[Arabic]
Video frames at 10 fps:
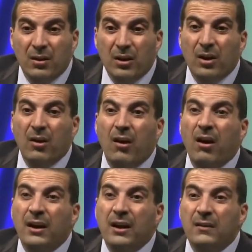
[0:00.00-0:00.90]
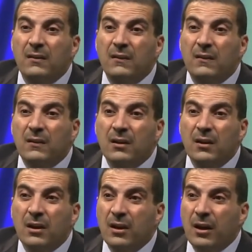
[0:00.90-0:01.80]
لغاية
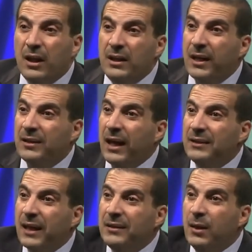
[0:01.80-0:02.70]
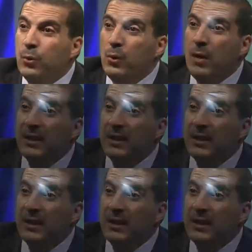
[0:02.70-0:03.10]
إنك تاخدك دوامة